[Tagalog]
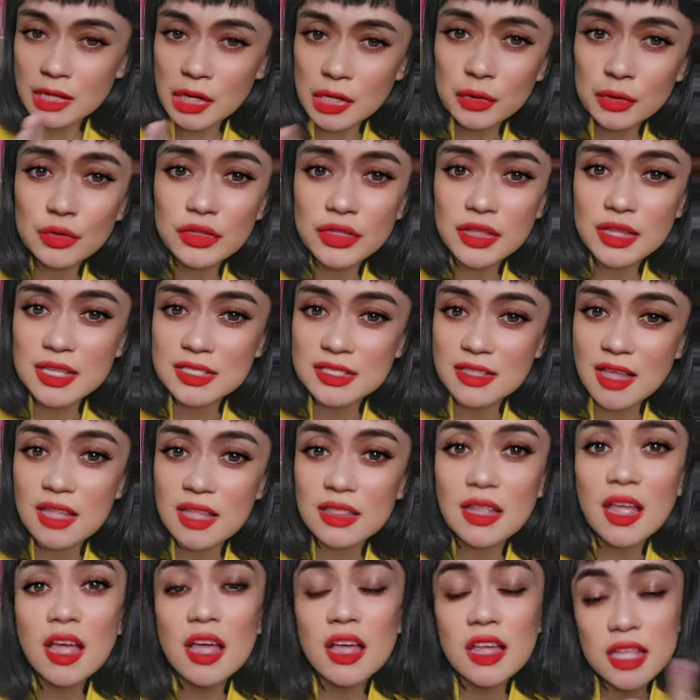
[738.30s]
Good thing is that,
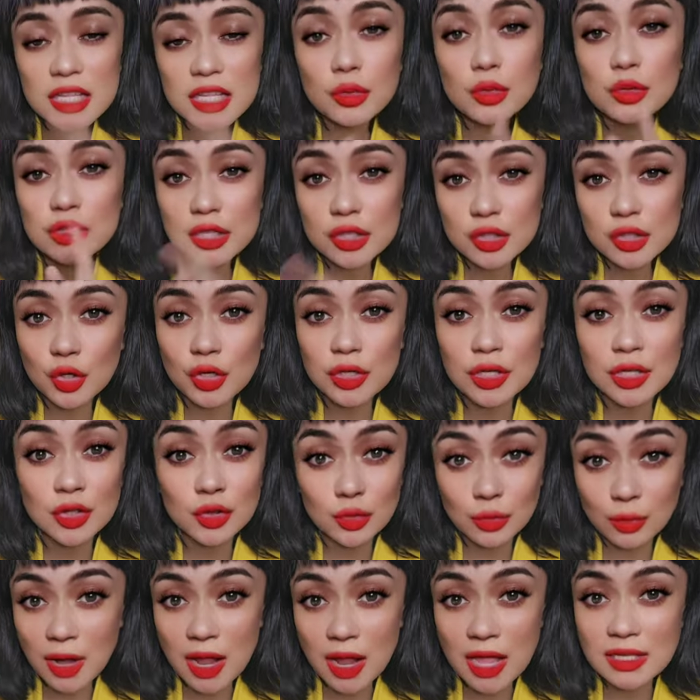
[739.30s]
it will just turn
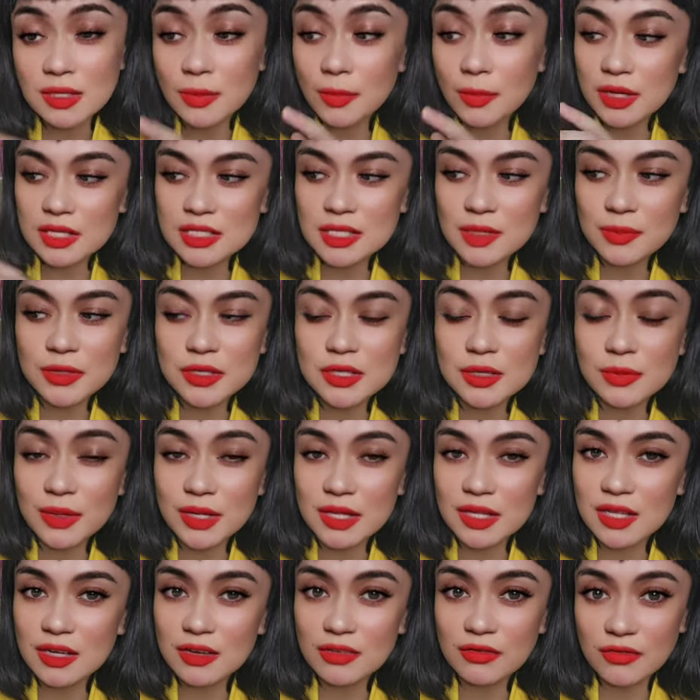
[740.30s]
into brass. Kapag isipan siya
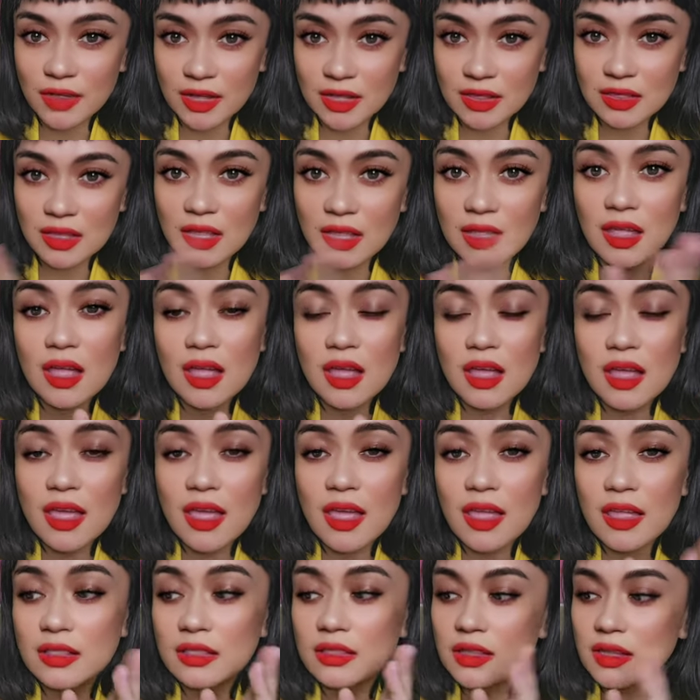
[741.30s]
magiging ng Fendi,
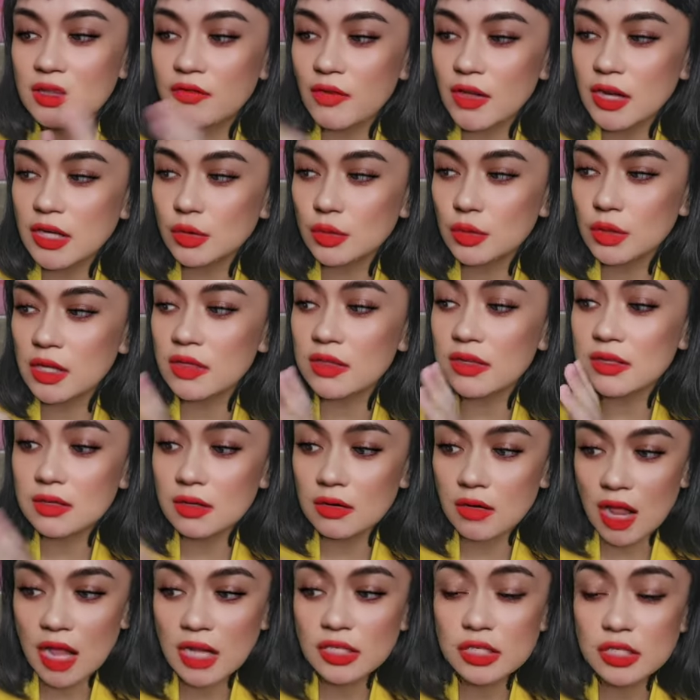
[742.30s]
and eventually, the
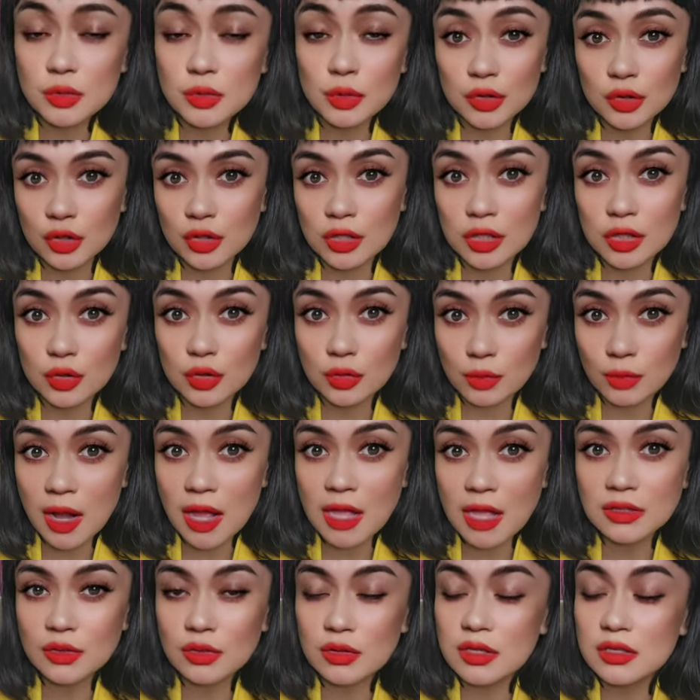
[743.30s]
scratches will turn into
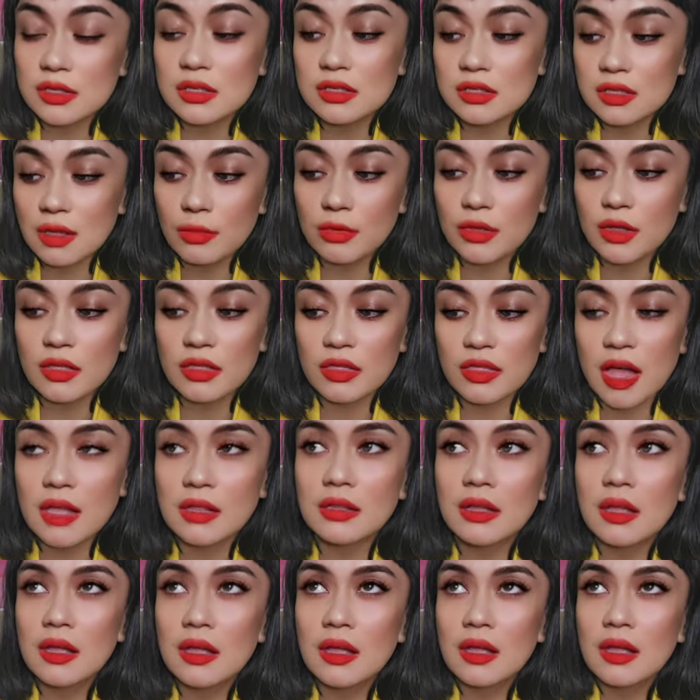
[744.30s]
brass. So, this is something that,
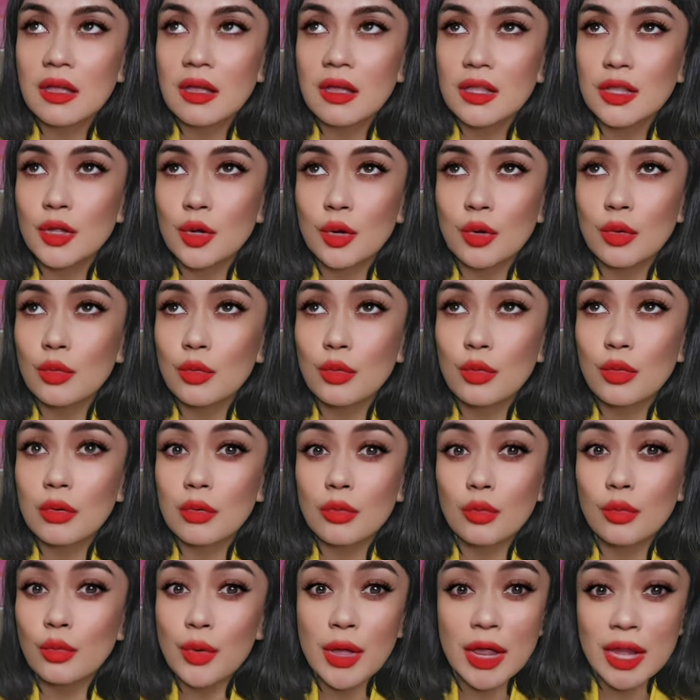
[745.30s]
you know,
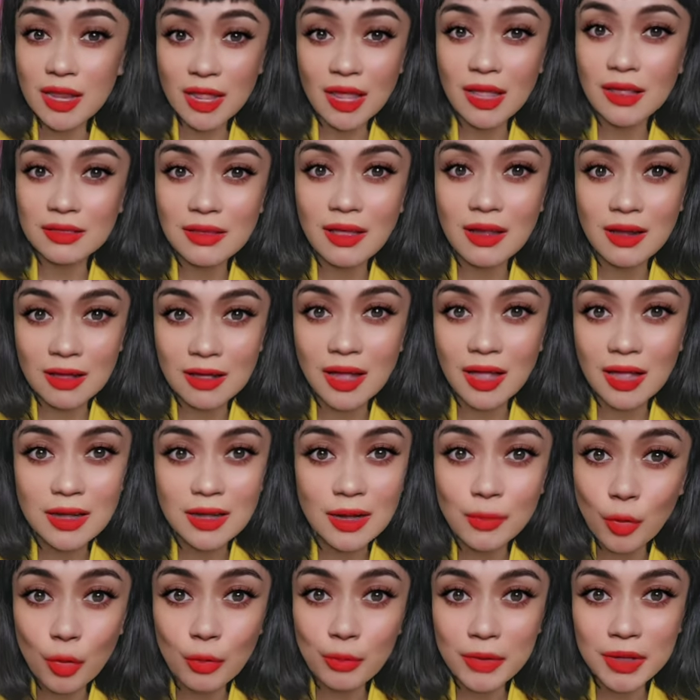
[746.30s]
winning talaga
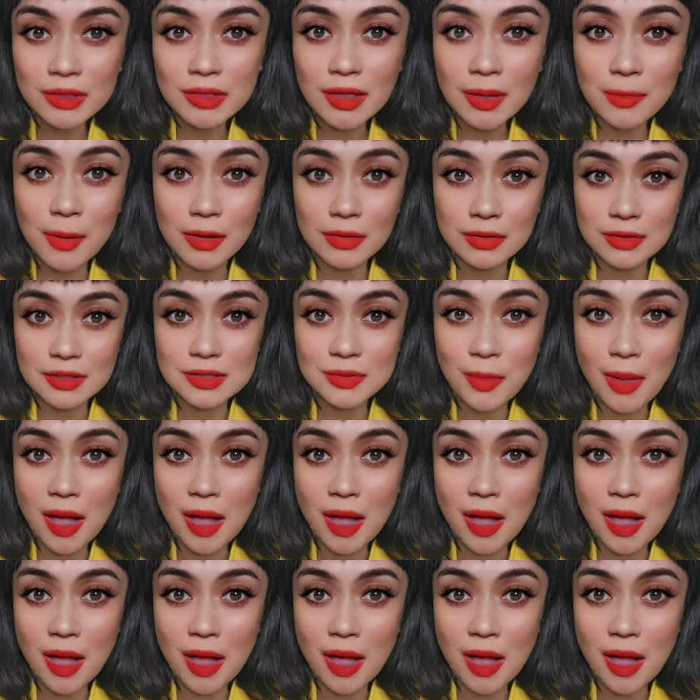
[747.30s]
na moment about this